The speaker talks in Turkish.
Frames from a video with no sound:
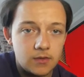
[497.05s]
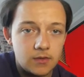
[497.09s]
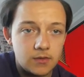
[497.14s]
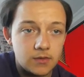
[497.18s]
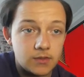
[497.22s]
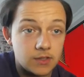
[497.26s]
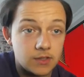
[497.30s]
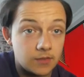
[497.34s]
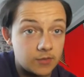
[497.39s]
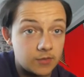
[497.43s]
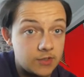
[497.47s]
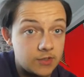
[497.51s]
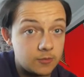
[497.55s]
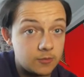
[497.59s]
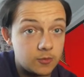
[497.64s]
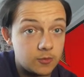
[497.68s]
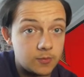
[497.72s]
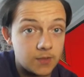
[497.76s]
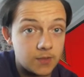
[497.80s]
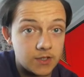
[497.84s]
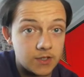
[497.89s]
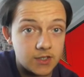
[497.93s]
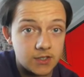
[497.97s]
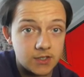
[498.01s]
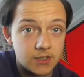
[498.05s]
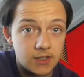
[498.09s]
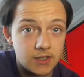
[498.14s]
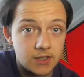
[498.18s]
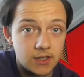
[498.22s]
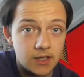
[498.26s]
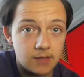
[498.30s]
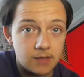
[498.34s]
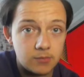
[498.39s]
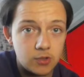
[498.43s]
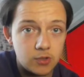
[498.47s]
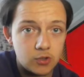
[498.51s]
Savicimiz 5 asiste
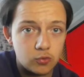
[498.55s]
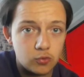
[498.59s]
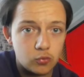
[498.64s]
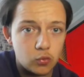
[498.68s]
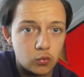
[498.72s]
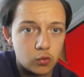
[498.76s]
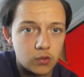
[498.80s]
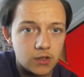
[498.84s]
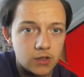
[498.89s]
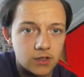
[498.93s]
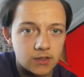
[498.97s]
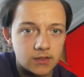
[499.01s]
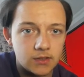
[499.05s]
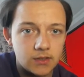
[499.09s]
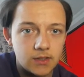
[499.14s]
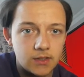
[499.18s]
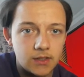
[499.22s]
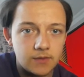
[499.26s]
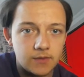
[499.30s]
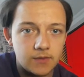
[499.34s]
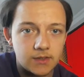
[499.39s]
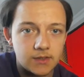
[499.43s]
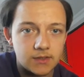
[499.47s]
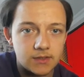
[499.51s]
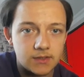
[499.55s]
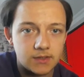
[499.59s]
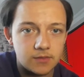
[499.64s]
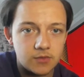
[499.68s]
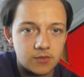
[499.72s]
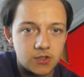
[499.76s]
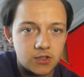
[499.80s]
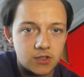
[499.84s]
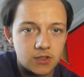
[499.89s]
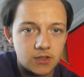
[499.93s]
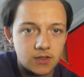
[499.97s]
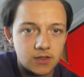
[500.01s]
gelmiş. Gol kralında da vardı
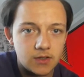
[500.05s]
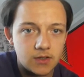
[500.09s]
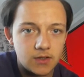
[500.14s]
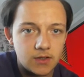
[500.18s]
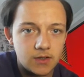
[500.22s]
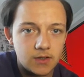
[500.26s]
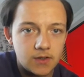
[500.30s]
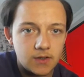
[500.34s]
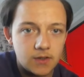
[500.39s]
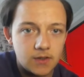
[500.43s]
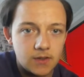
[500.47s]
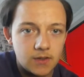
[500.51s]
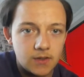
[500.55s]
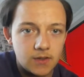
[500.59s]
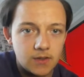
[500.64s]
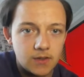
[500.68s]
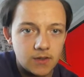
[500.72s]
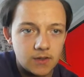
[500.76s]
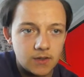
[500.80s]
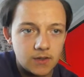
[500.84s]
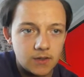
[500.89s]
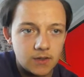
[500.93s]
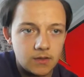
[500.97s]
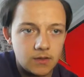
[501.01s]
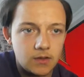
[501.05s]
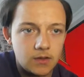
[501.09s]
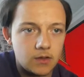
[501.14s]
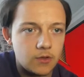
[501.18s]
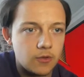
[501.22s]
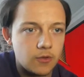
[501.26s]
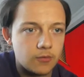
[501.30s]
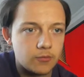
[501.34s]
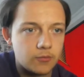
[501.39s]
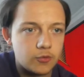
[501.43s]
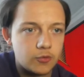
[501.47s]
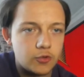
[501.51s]
Savic. Daha
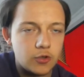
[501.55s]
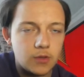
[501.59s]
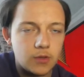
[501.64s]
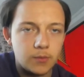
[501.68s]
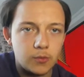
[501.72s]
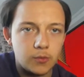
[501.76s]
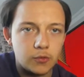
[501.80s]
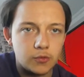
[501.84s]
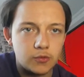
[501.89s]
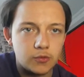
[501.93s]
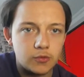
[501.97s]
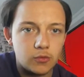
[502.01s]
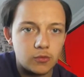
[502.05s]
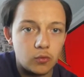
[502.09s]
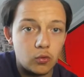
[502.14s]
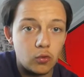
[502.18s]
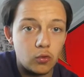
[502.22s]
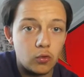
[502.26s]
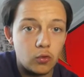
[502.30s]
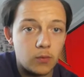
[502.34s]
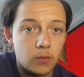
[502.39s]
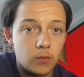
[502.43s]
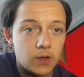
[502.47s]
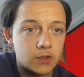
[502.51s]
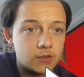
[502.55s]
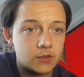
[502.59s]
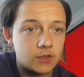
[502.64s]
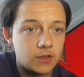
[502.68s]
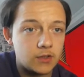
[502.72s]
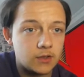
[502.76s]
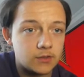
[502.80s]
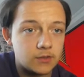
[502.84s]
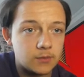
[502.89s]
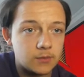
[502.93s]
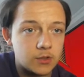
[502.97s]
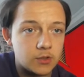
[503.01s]
yokmuş ama olur. Oo Martial
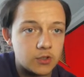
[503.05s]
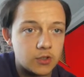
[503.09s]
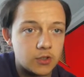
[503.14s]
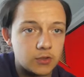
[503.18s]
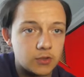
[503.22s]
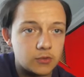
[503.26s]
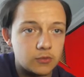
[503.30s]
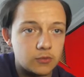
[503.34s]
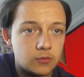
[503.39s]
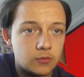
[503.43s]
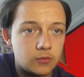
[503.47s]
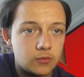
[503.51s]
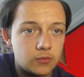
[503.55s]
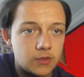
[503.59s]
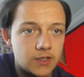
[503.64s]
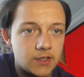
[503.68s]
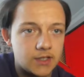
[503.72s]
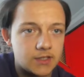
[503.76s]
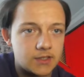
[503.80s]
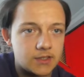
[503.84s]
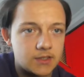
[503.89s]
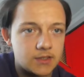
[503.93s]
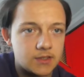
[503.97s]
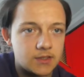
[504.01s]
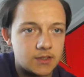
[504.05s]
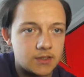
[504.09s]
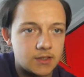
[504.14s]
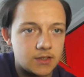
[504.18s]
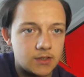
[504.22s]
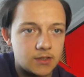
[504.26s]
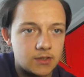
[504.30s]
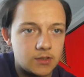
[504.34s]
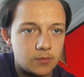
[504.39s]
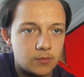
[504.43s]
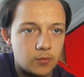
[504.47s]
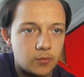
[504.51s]
6 maç artı gol. Yes.
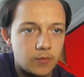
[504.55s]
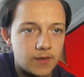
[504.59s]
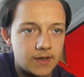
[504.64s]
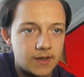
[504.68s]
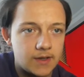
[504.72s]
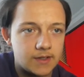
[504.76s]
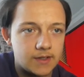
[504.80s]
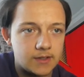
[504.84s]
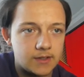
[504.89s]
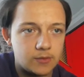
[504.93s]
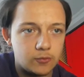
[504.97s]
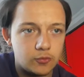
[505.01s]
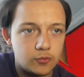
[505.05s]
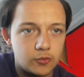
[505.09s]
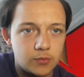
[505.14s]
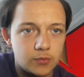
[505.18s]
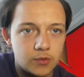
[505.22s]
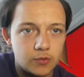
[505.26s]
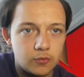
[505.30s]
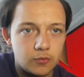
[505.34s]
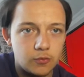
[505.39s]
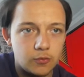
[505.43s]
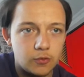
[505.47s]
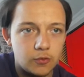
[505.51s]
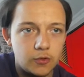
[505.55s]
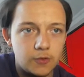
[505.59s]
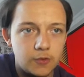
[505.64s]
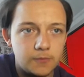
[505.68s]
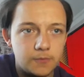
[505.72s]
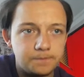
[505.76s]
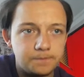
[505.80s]
Timo Werner'de 13 maç 10 gol.